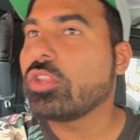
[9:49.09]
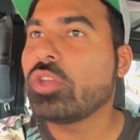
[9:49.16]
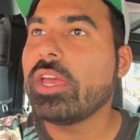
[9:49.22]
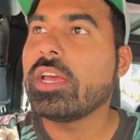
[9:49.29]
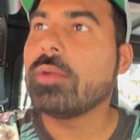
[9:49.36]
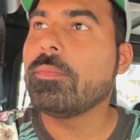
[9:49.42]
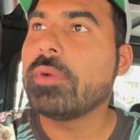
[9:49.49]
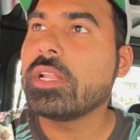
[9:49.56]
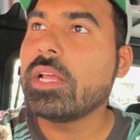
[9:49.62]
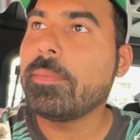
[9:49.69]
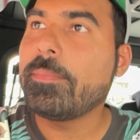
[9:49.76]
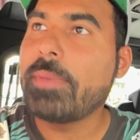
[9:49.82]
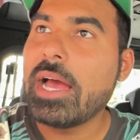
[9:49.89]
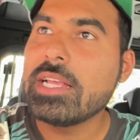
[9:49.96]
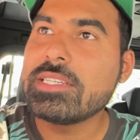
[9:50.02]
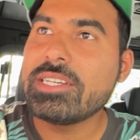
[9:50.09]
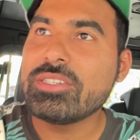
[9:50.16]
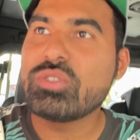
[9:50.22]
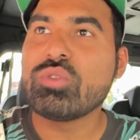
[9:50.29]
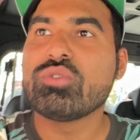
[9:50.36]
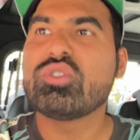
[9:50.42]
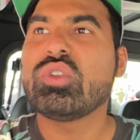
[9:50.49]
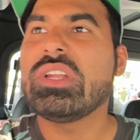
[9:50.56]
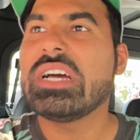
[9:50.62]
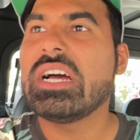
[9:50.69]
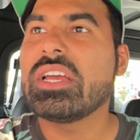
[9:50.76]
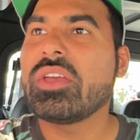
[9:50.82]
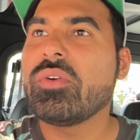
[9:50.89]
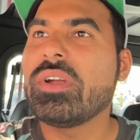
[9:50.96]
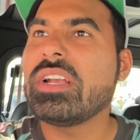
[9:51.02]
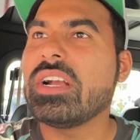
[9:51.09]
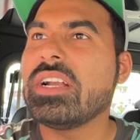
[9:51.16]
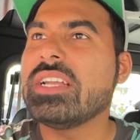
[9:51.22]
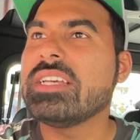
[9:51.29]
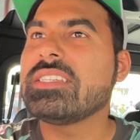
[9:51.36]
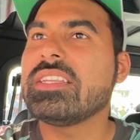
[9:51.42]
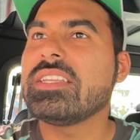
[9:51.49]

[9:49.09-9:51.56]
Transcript: तो एक नंबर था प्याज का सो सो लगा क्योंकि ठंडे से